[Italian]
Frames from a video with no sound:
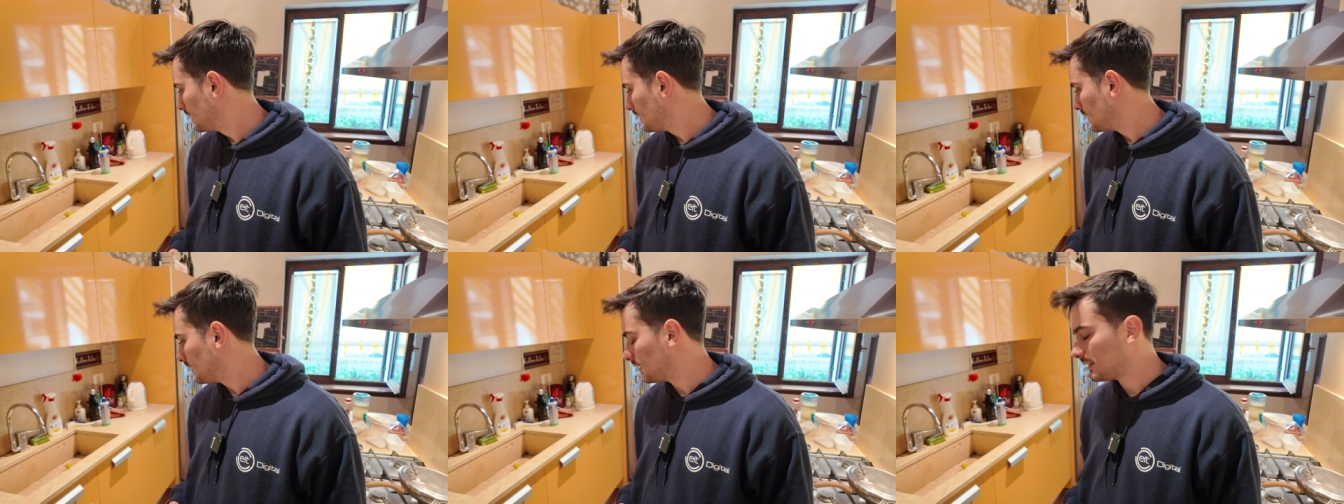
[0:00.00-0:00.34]

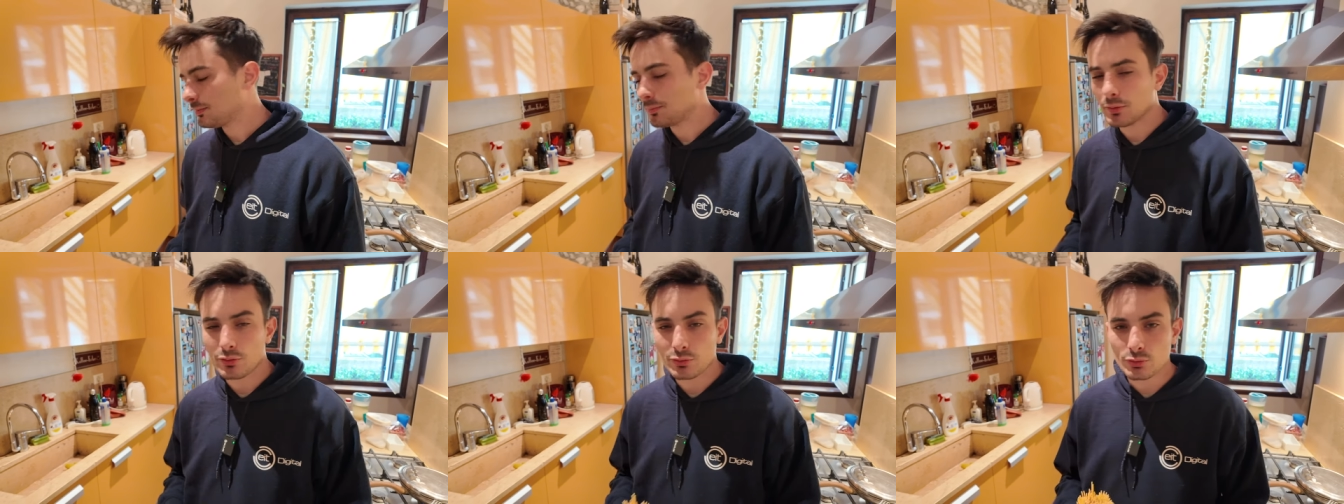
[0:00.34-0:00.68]
uh,
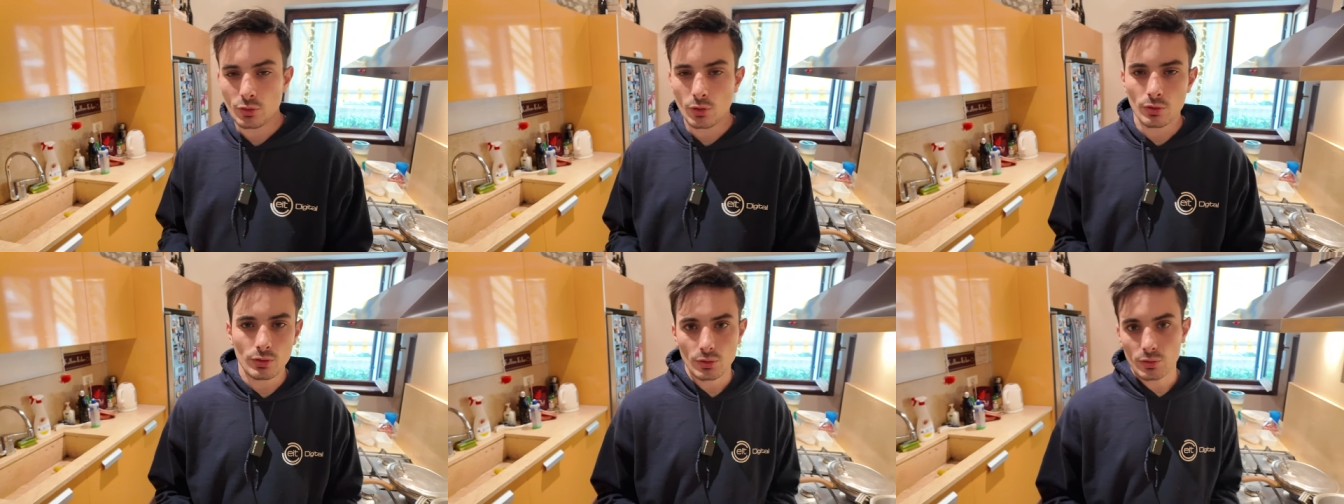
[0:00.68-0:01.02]
tipo il
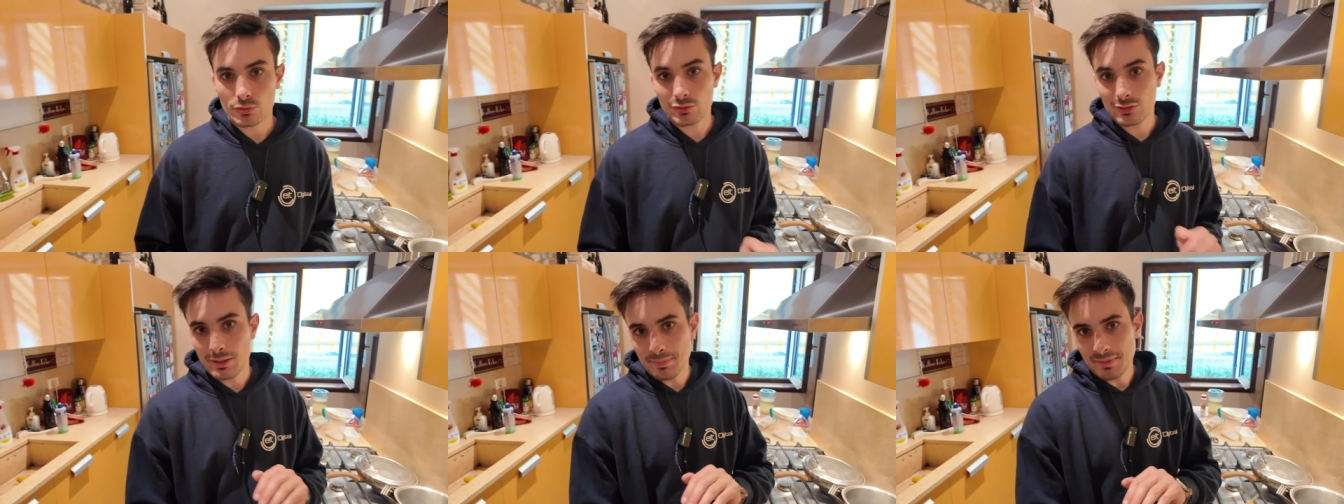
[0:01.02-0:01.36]
tonno
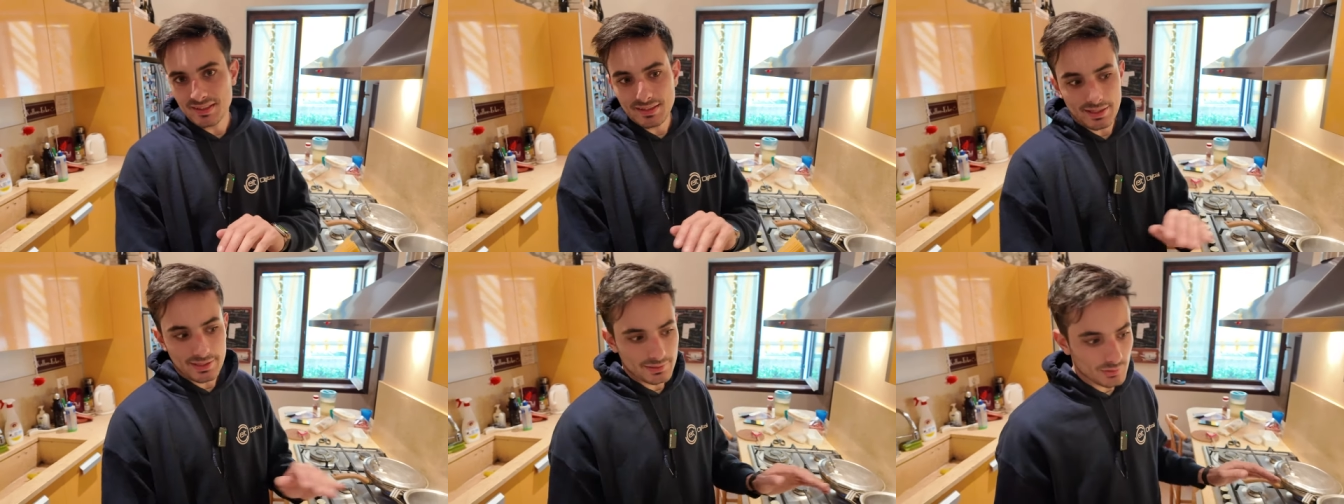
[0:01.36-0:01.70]
così e
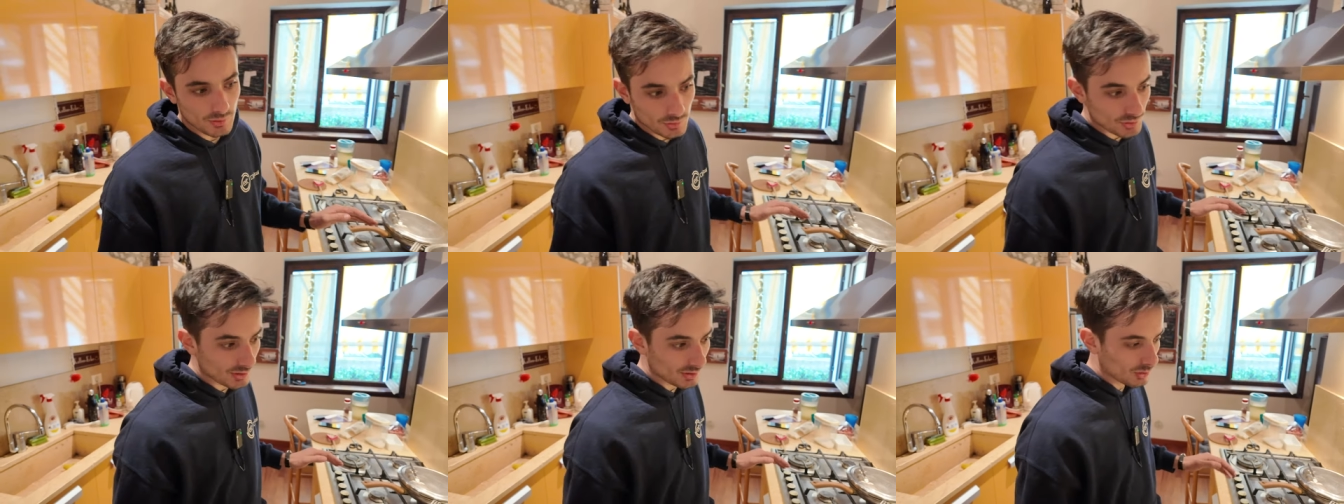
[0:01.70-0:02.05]
mi
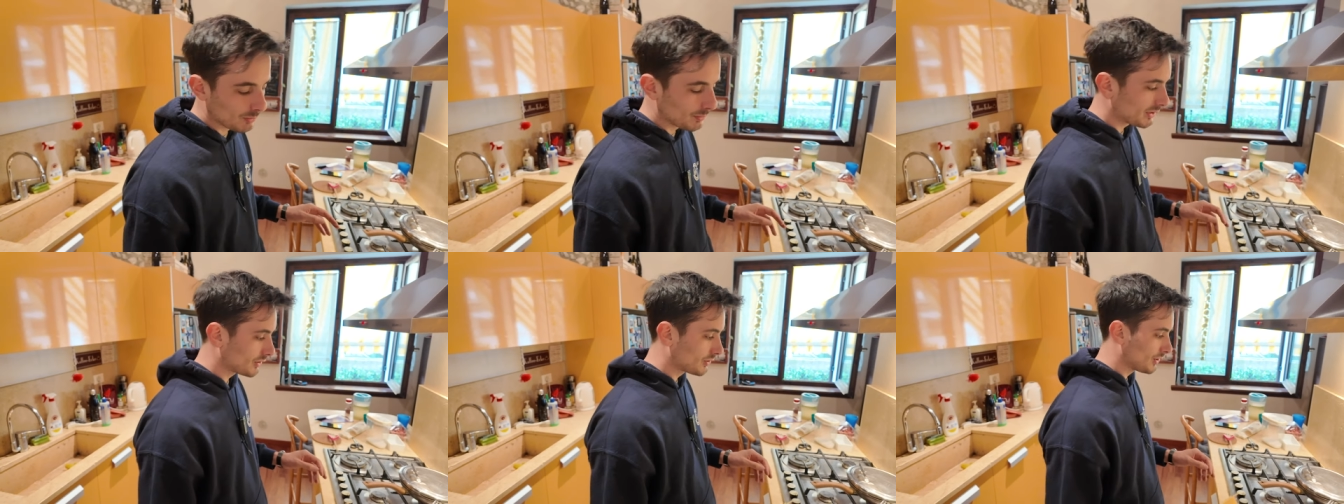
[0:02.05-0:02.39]
taglio
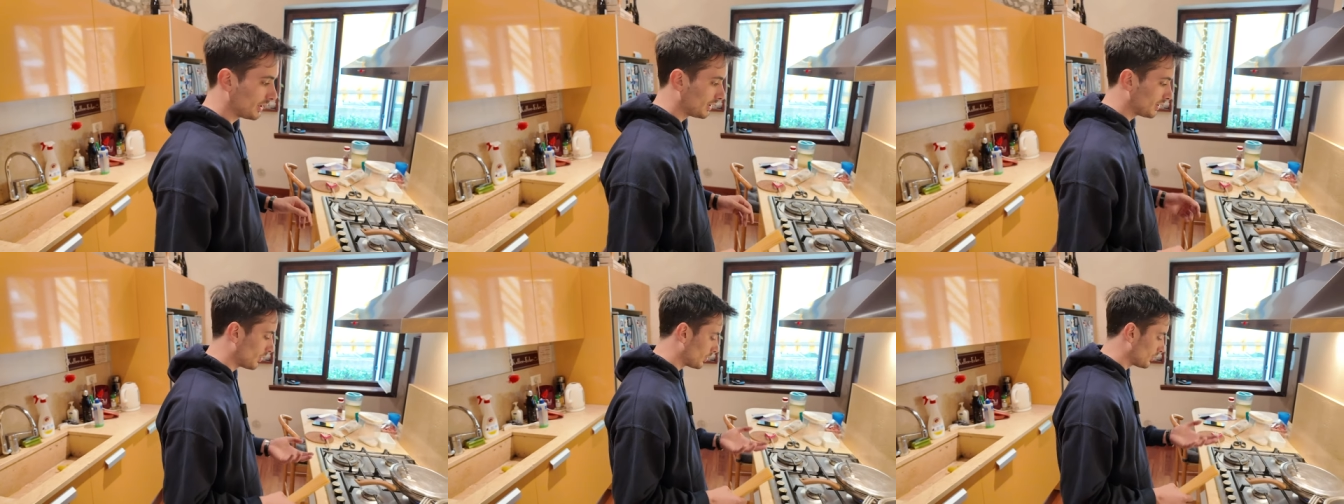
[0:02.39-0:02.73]

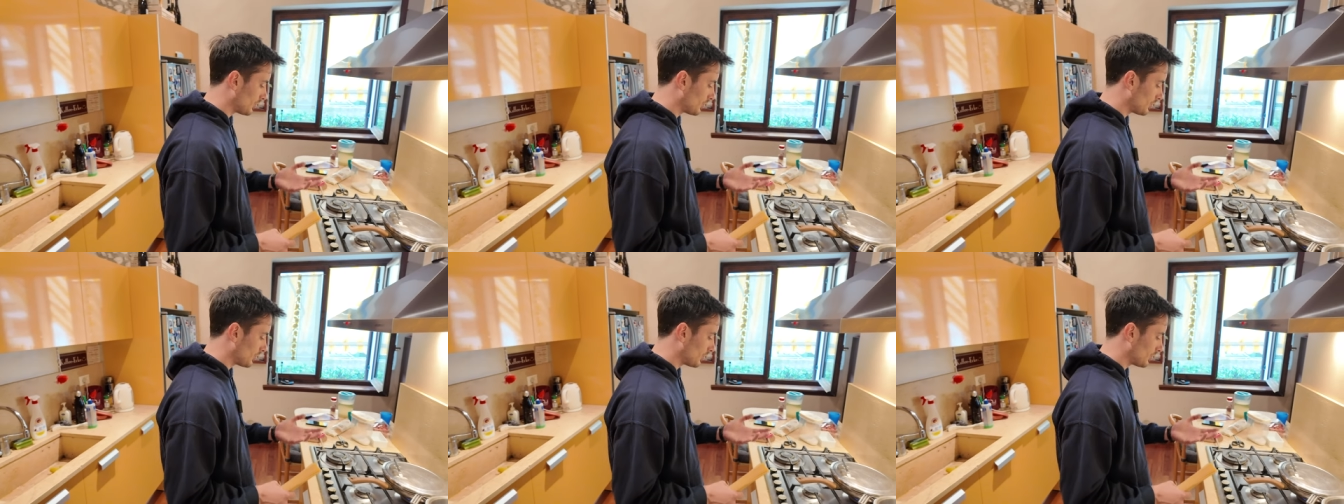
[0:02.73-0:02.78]
100%, ho